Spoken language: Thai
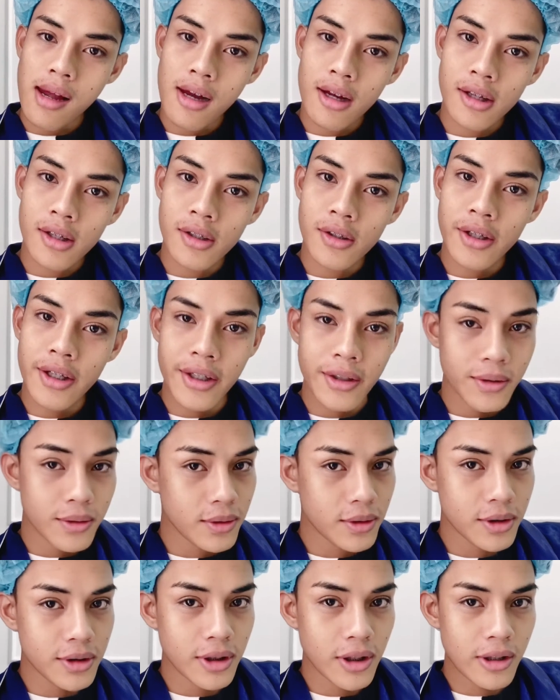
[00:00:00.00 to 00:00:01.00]
โอเคทุก
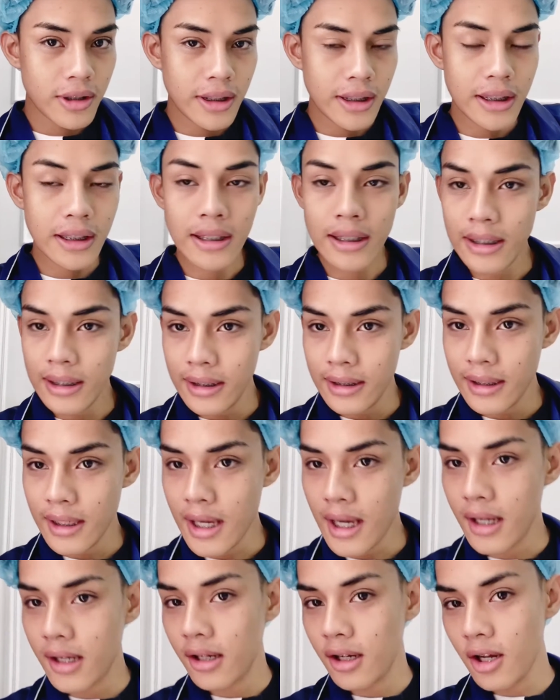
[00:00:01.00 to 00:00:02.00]
คนตอนนี้คลีนห
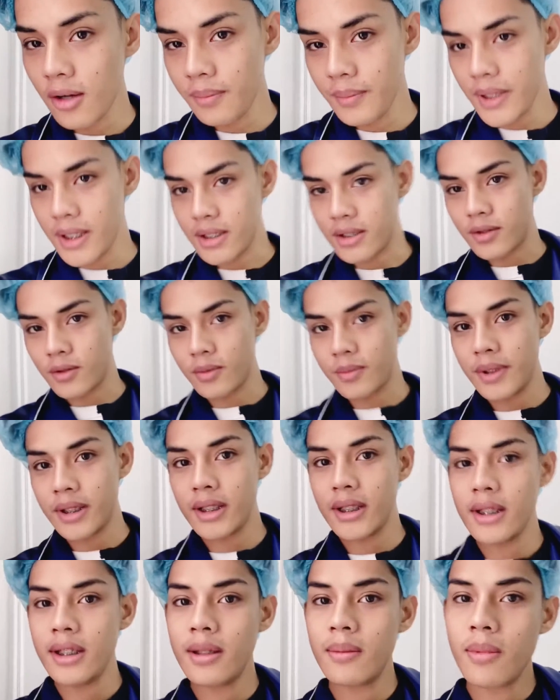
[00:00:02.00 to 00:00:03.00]
น้าแล้วก็เปลี่ยนชุดเป็น
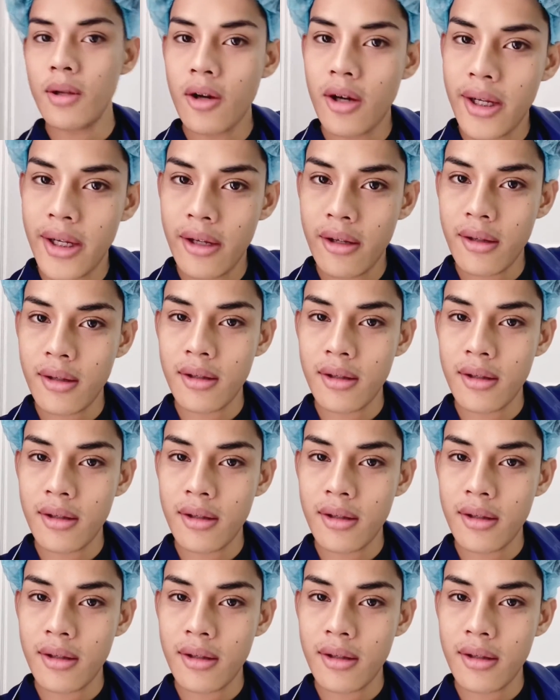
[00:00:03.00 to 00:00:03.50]
ที่เรียบร้อยเนาะ